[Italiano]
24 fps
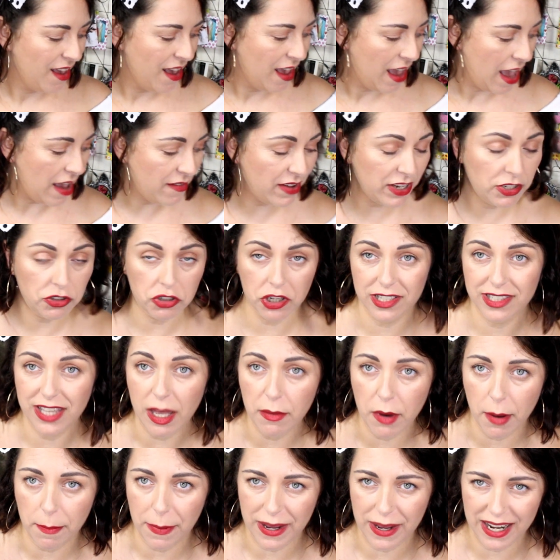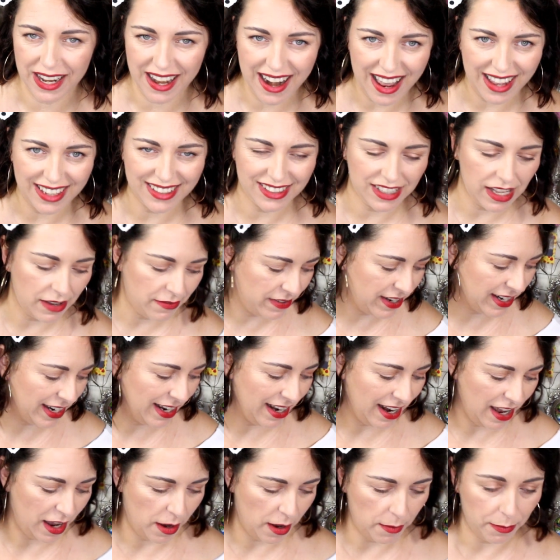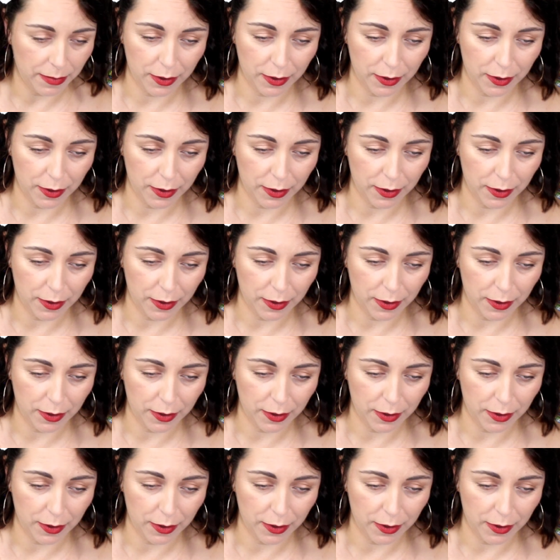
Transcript: E visto che stavo a parlare del Vera Lab,